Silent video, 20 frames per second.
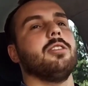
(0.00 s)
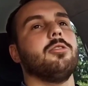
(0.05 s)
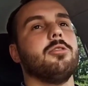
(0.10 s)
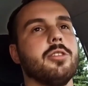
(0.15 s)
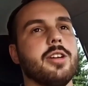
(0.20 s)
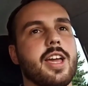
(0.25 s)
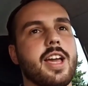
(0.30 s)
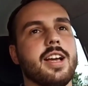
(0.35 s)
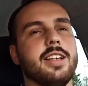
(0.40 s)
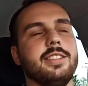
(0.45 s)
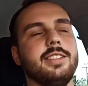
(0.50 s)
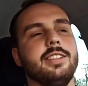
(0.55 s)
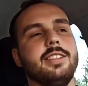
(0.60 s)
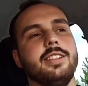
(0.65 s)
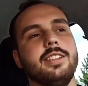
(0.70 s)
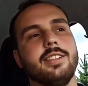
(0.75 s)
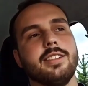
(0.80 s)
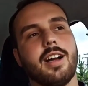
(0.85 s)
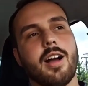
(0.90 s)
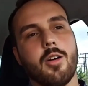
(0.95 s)
não conhece,
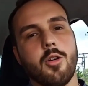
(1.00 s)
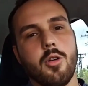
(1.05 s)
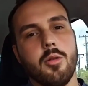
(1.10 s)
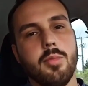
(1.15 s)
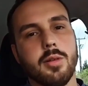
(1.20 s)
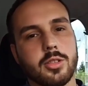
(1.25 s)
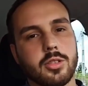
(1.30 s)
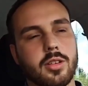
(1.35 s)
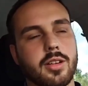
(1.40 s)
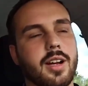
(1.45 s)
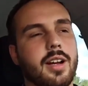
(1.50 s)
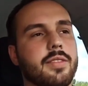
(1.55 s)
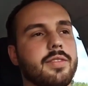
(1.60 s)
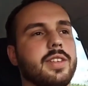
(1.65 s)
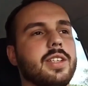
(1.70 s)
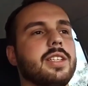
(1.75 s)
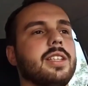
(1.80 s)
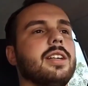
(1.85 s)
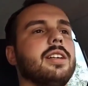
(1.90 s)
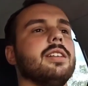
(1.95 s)
arroba Toca
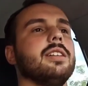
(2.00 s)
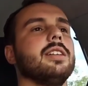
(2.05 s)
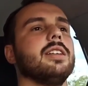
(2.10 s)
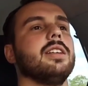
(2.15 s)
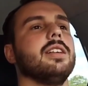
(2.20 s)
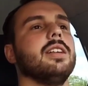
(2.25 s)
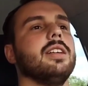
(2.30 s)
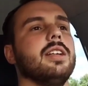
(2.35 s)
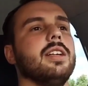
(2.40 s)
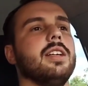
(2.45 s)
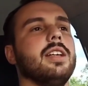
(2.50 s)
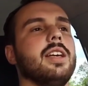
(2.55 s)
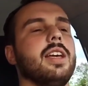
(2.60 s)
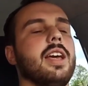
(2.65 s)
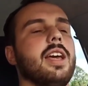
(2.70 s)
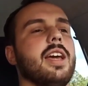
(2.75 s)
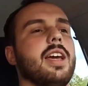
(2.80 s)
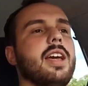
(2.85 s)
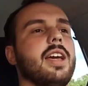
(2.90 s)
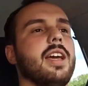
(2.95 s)
Vida.
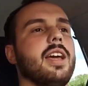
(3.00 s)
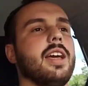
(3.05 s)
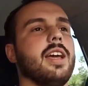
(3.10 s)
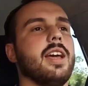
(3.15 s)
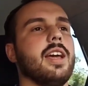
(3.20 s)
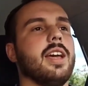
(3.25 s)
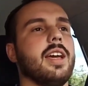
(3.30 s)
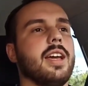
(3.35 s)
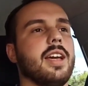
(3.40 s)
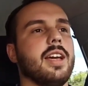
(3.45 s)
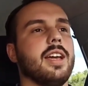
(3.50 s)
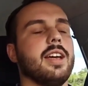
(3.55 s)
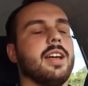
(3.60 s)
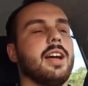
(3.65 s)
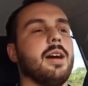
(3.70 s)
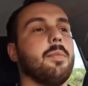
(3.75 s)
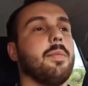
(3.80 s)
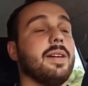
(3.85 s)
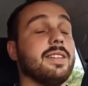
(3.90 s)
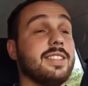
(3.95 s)
É,
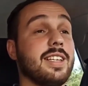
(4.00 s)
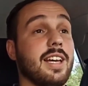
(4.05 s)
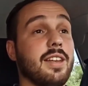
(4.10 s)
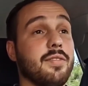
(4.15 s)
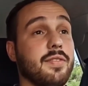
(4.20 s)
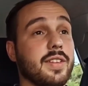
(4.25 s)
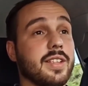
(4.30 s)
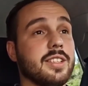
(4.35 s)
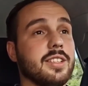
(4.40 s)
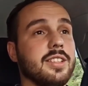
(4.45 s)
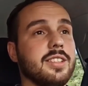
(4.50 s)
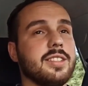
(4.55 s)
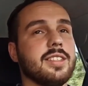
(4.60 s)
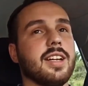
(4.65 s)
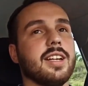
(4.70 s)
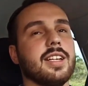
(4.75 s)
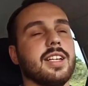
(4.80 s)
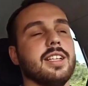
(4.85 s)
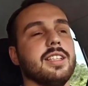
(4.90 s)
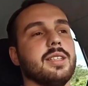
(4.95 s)
rapaziada, falando em
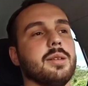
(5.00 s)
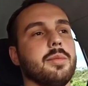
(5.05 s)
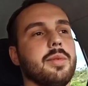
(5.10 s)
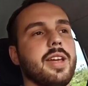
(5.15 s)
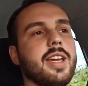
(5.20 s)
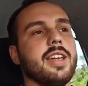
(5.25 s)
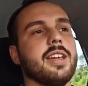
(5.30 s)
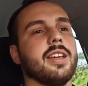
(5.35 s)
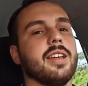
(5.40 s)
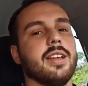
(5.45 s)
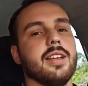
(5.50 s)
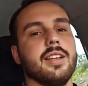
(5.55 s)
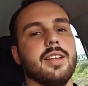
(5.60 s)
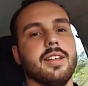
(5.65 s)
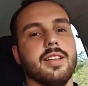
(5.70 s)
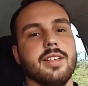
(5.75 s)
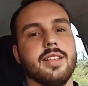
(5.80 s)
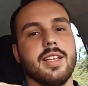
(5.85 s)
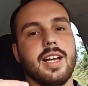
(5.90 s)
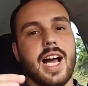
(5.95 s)
Instagram também,
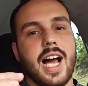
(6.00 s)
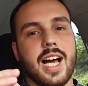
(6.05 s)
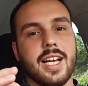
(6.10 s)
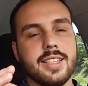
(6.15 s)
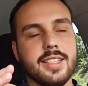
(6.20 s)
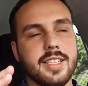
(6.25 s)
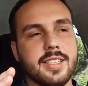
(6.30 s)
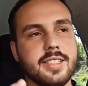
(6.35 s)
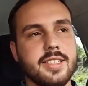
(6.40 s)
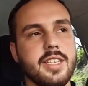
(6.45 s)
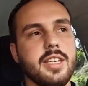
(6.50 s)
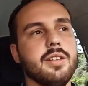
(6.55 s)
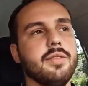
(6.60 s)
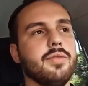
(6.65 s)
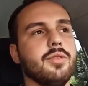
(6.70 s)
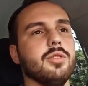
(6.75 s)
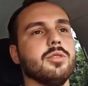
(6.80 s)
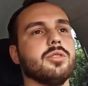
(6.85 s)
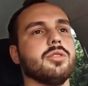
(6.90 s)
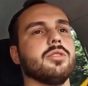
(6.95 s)

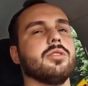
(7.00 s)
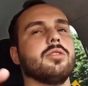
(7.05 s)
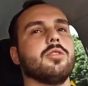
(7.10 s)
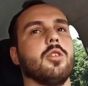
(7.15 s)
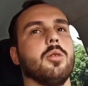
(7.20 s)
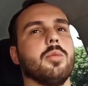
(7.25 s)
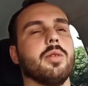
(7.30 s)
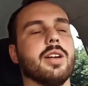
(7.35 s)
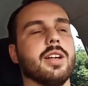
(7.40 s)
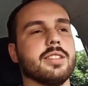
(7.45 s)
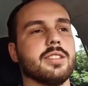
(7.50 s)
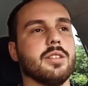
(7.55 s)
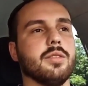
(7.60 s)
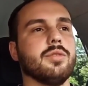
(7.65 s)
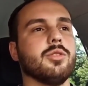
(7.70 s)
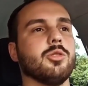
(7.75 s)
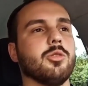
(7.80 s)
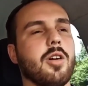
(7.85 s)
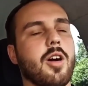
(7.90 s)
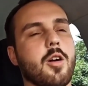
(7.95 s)
adesivos, comunicação
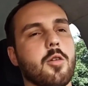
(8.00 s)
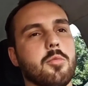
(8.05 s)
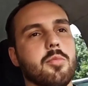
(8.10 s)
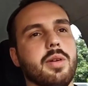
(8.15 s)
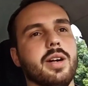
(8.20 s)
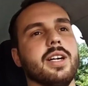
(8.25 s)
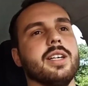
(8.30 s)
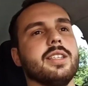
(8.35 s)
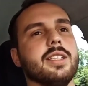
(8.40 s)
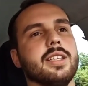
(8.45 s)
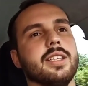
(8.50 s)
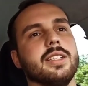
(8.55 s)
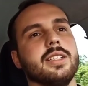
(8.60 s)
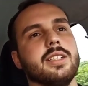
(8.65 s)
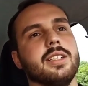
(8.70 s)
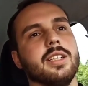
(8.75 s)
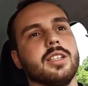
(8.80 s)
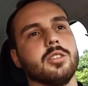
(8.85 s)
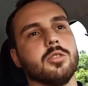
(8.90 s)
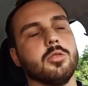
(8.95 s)
visual, banner,
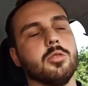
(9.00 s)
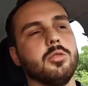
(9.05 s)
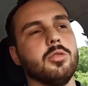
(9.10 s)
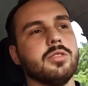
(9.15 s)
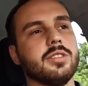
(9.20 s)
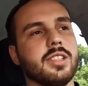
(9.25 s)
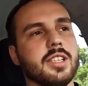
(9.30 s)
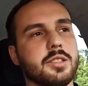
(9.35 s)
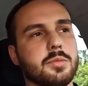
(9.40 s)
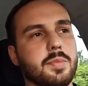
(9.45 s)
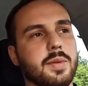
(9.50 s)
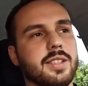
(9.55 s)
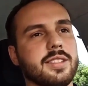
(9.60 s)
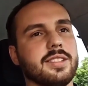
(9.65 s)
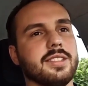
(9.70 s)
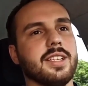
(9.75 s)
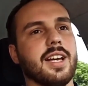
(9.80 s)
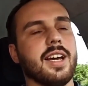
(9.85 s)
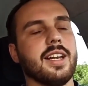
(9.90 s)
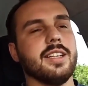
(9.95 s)
tudo que vocês
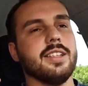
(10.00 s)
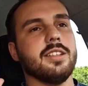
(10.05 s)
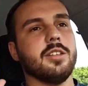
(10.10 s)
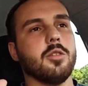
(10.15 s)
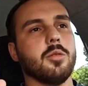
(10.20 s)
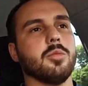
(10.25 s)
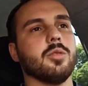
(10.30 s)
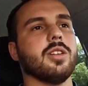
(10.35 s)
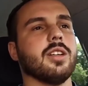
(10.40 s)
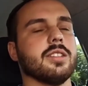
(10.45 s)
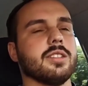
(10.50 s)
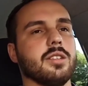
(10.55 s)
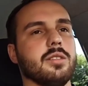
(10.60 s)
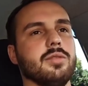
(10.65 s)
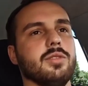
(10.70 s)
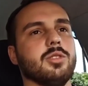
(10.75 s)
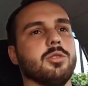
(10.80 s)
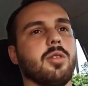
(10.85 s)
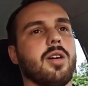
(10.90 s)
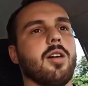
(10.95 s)
precisarem de comunicação
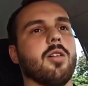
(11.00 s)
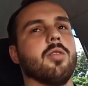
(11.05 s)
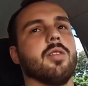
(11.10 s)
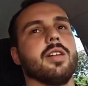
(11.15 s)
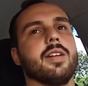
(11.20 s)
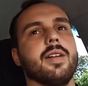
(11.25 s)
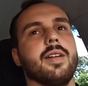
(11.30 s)
visual.